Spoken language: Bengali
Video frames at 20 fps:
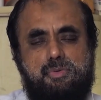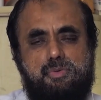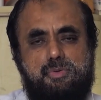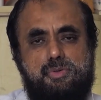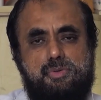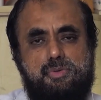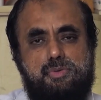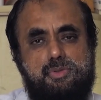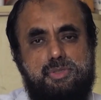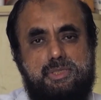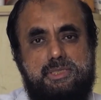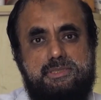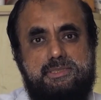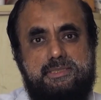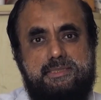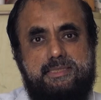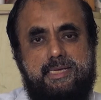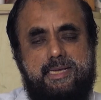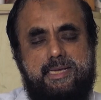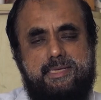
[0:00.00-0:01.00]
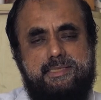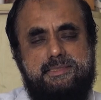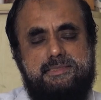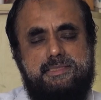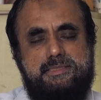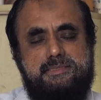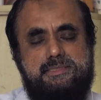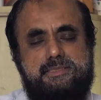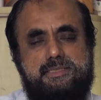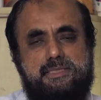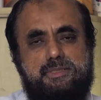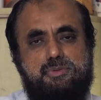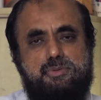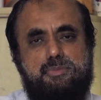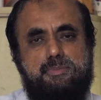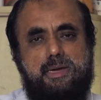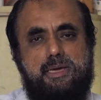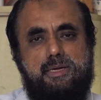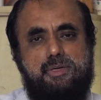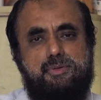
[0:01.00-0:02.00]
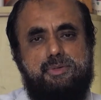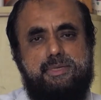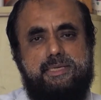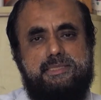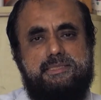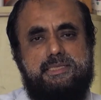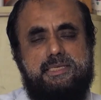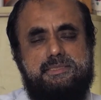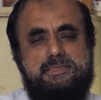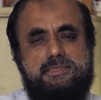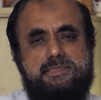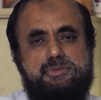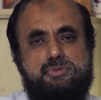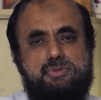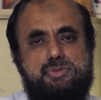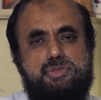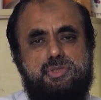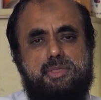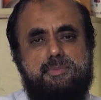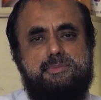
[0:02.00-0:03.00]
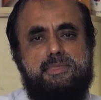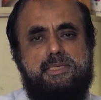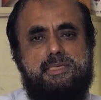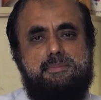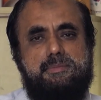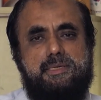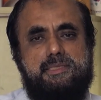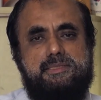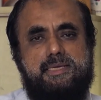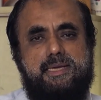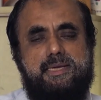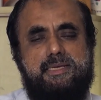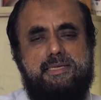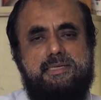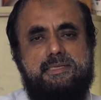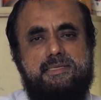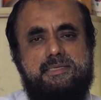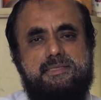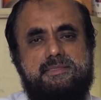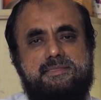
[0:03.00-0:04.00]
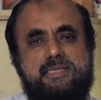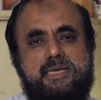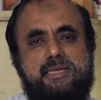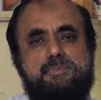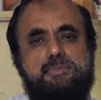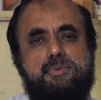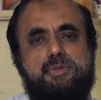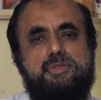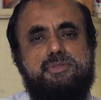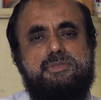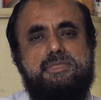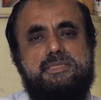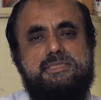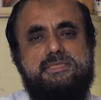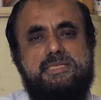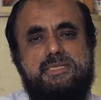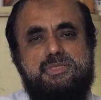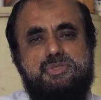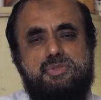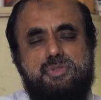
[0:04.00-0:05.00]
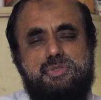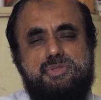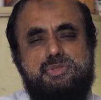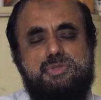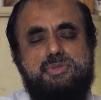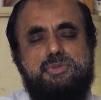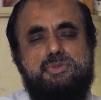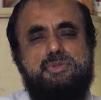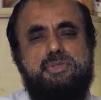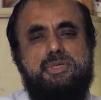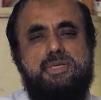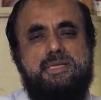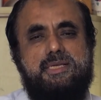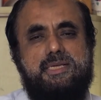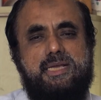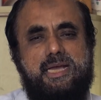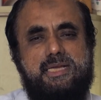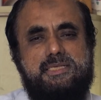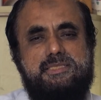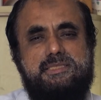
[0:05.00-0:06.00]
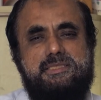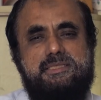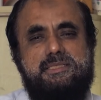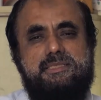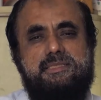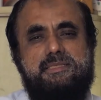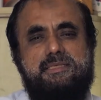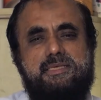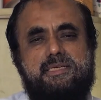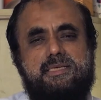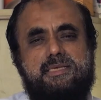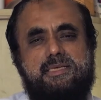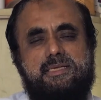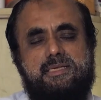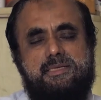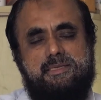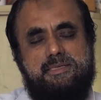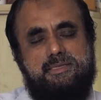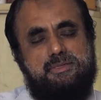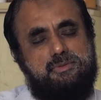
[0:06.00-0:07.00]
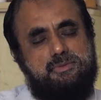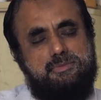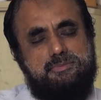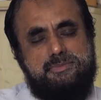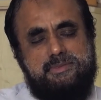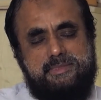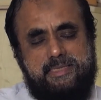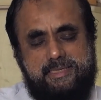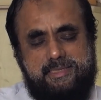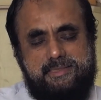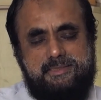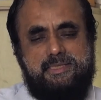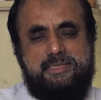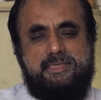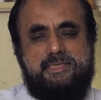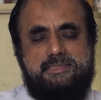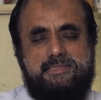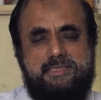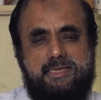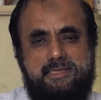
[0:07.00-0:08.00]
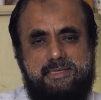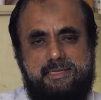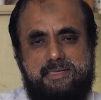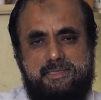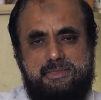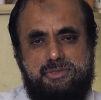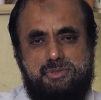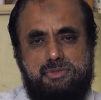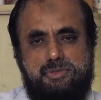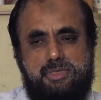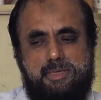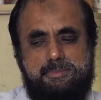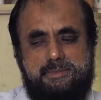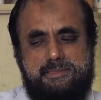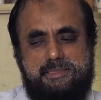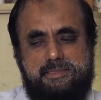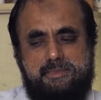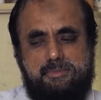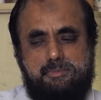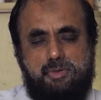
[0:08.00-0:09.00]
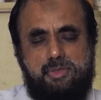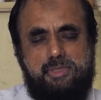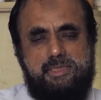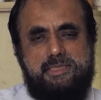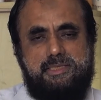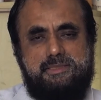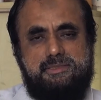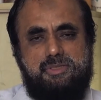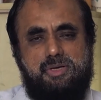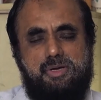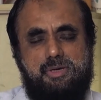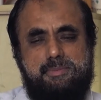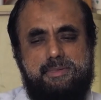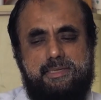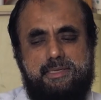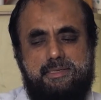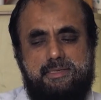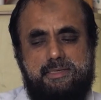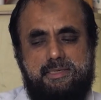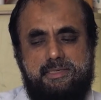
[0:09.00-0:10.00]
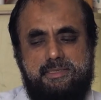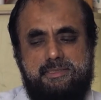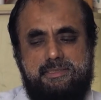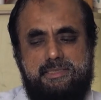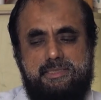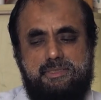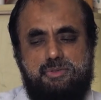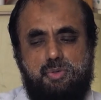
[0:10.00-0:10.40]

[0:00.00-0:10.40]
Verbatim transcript: কোনো কোনো ক্ষেত্রে দেখা গেছে যে ডেঙ্গু ভালো হয়ে যাচ্ছে দুই সপ্তাহের মাথায় তারপরে তার শ্বাসকষ্ট কাশি এরকম থেকে থেকে যায় এই জন্য আমাদের এটা মনে রাখতে হবে কি